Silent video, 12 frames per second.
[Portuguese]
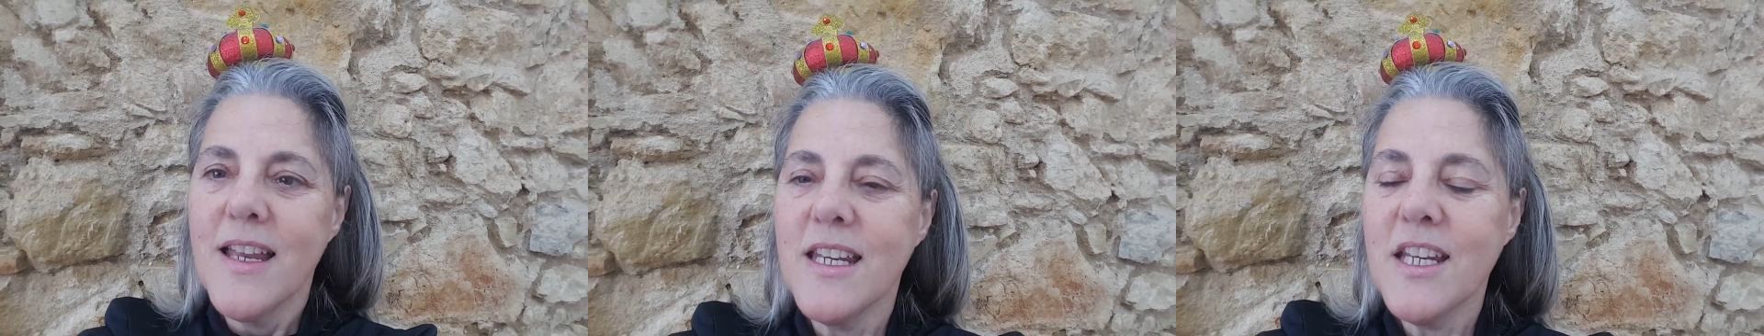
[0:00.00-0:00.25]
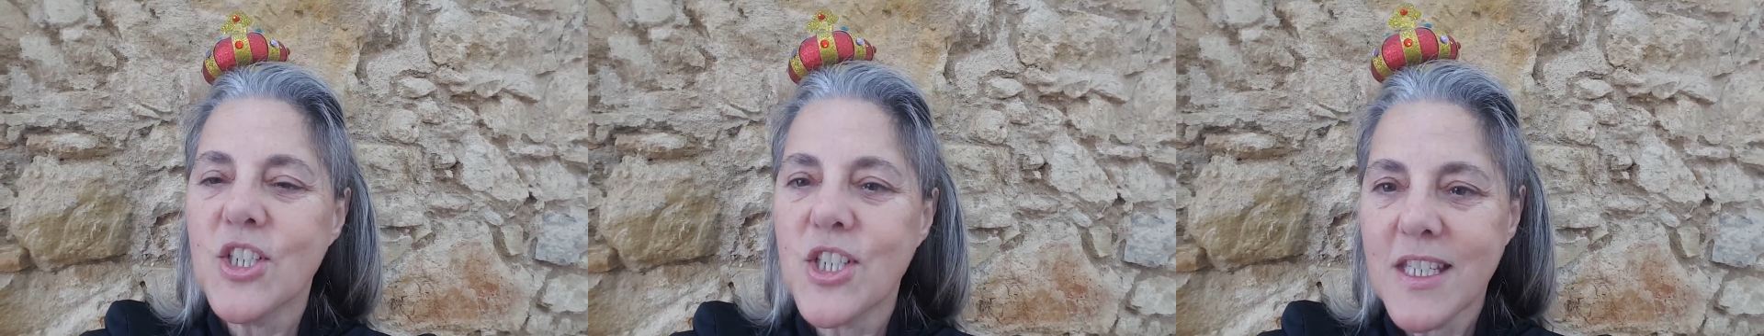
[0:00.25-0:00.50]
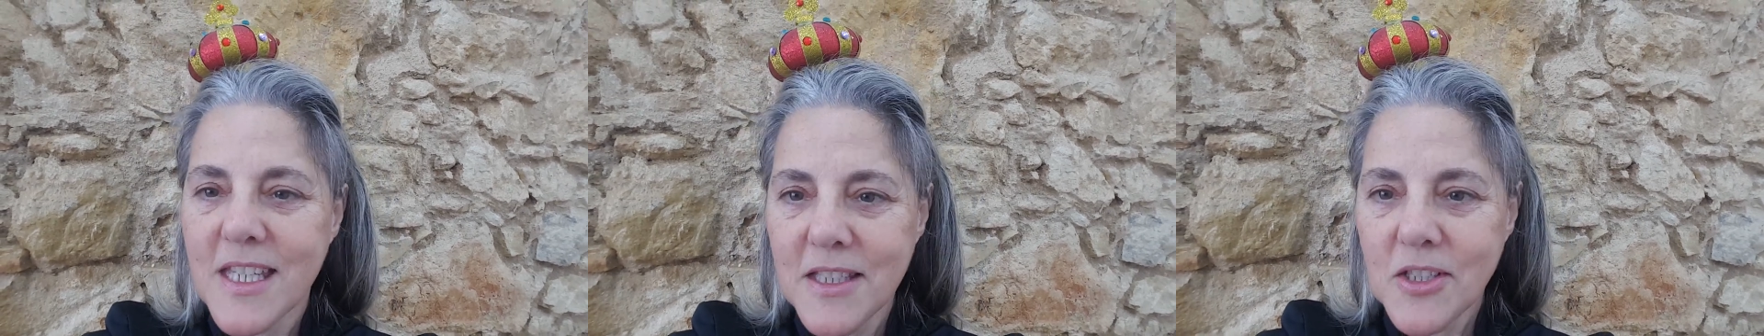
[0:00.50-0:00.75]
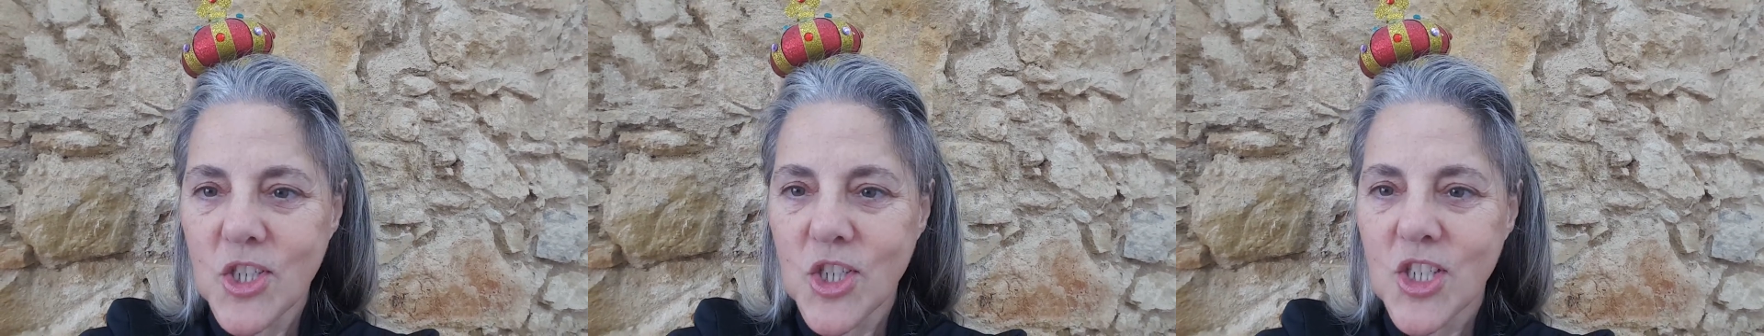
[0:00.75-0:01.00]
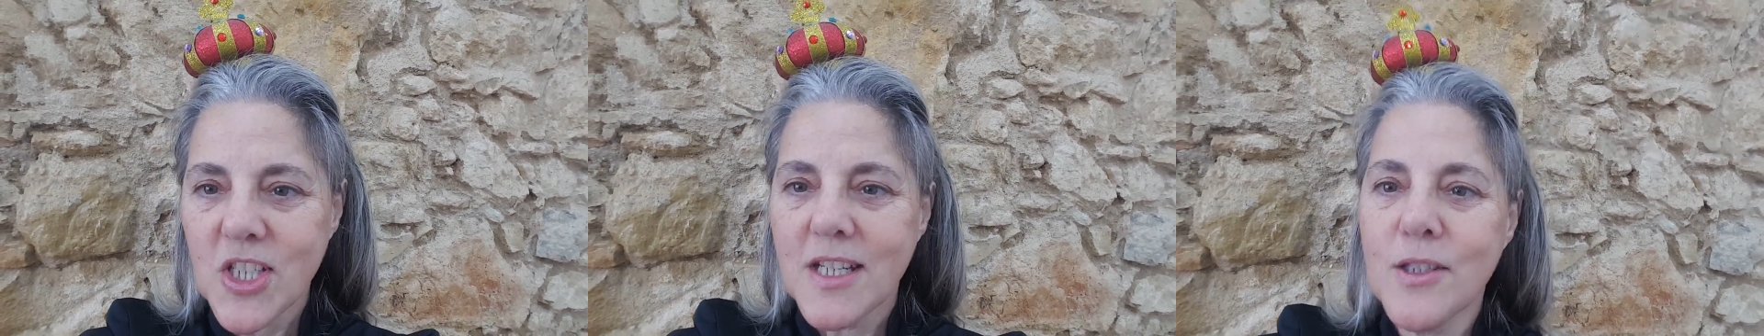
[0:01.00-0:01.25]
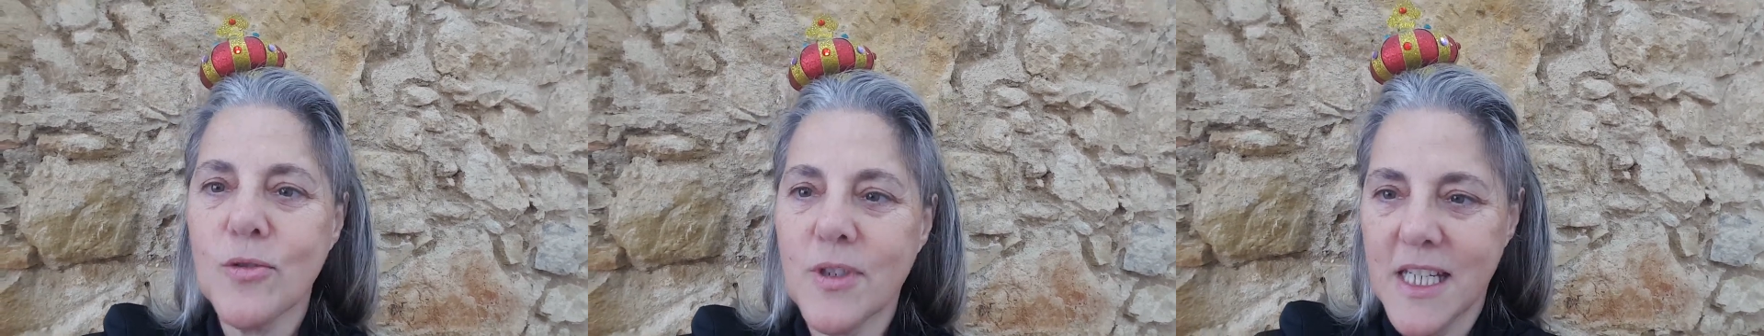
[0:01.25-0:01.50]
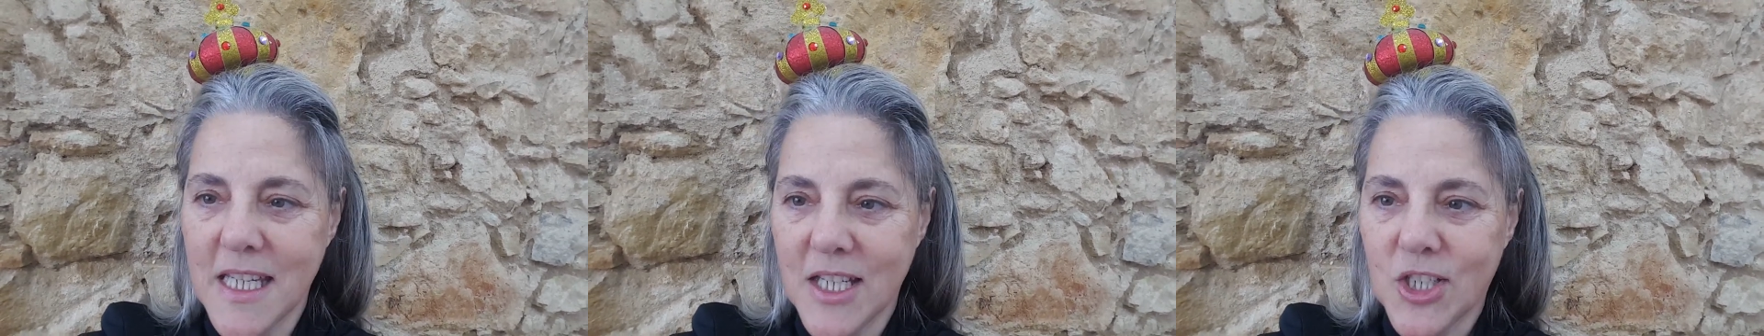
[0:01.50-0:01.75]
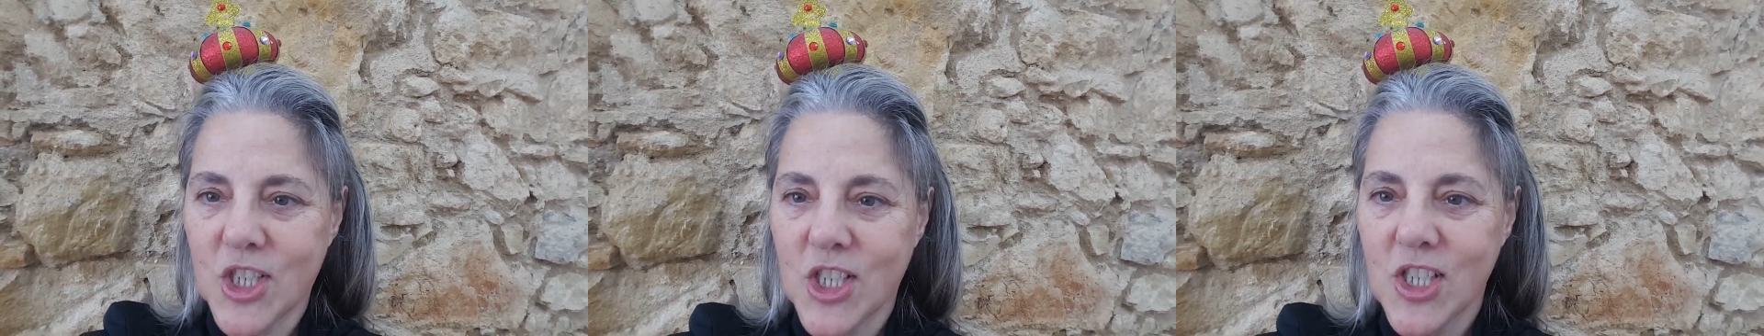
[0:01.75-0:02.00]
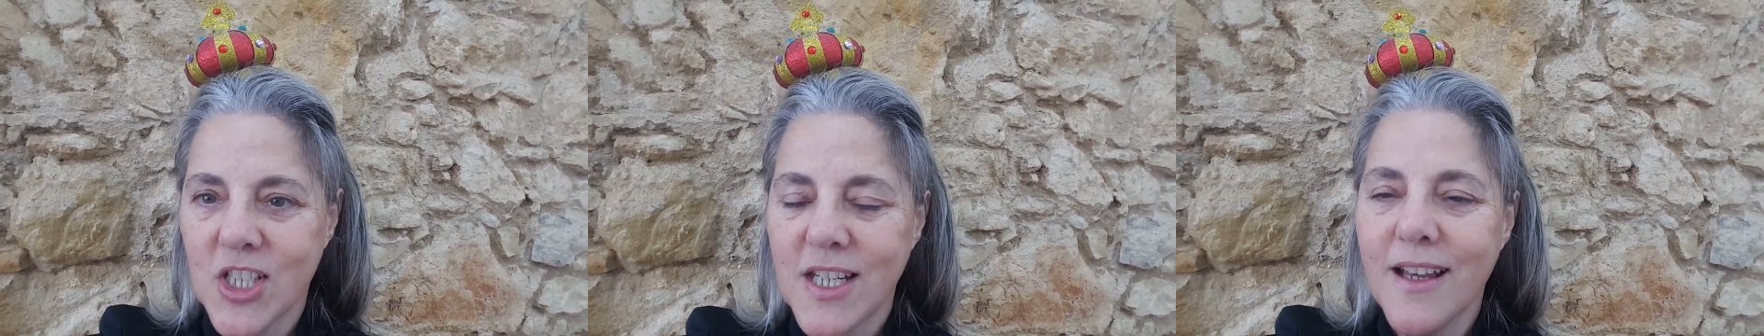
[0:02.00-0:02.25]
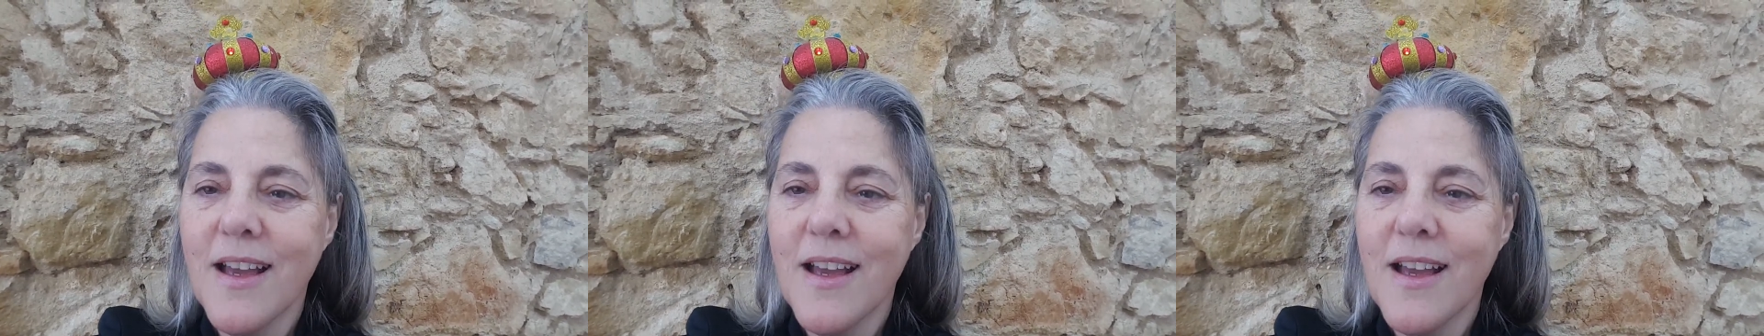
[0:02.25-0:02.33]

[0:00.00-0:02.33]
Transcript: nas seguintes categorias.